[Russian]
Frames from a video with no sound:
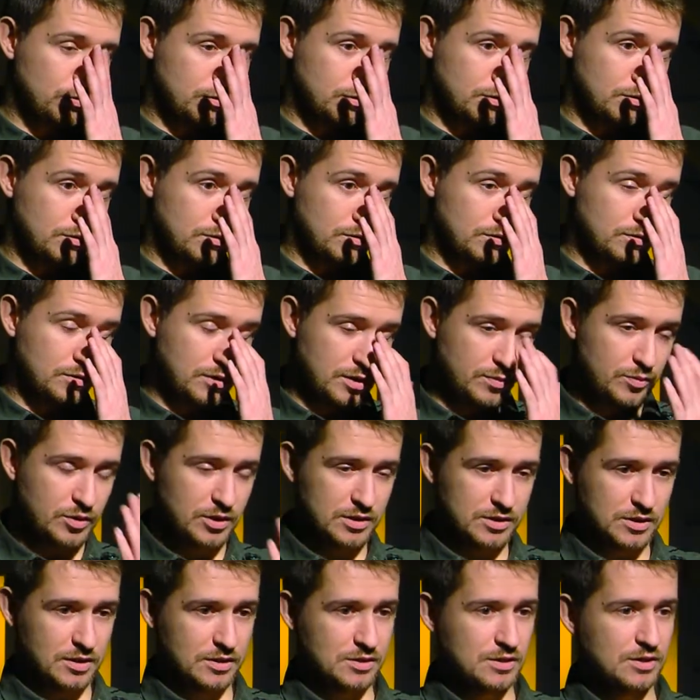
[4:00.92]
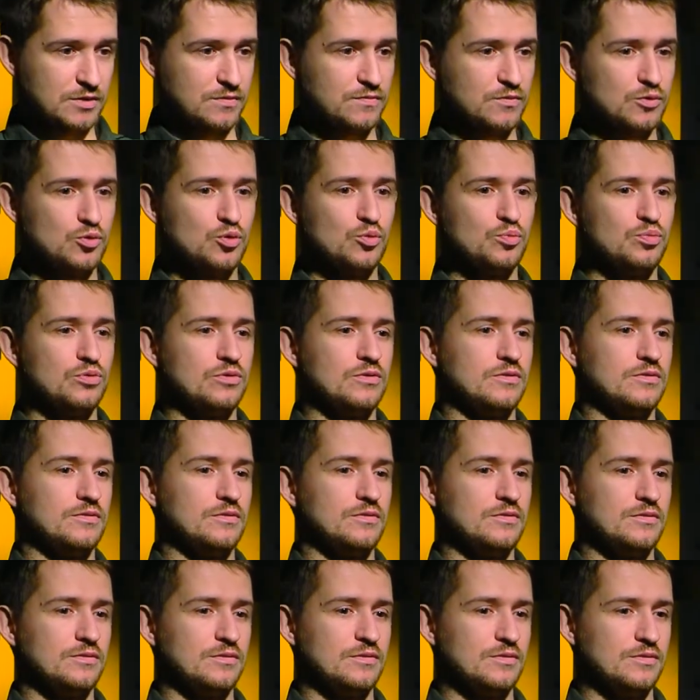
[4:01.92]
Э, там, надо сказать, выступил
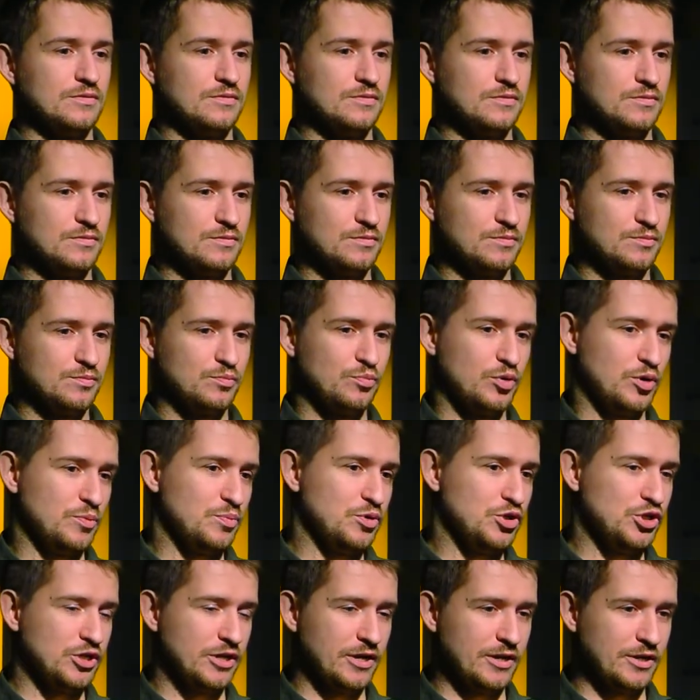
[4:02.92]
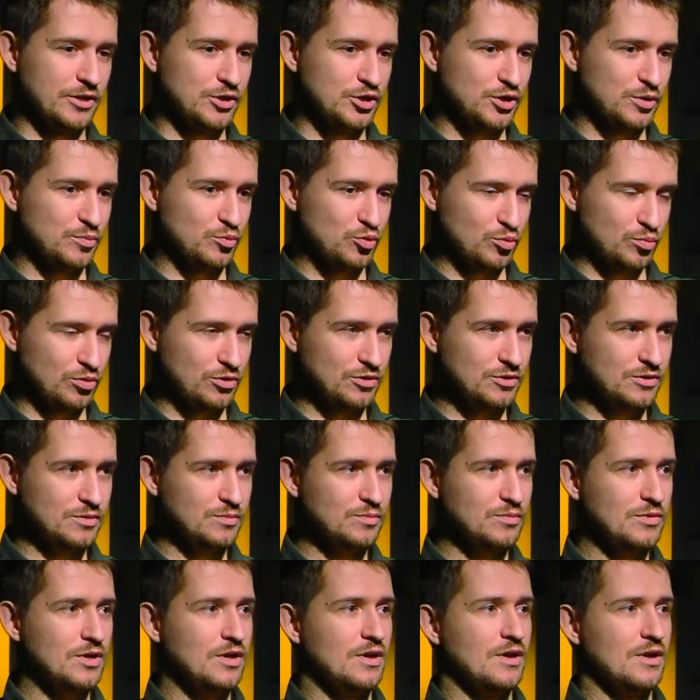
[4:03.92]
э, припечальнейшим образом.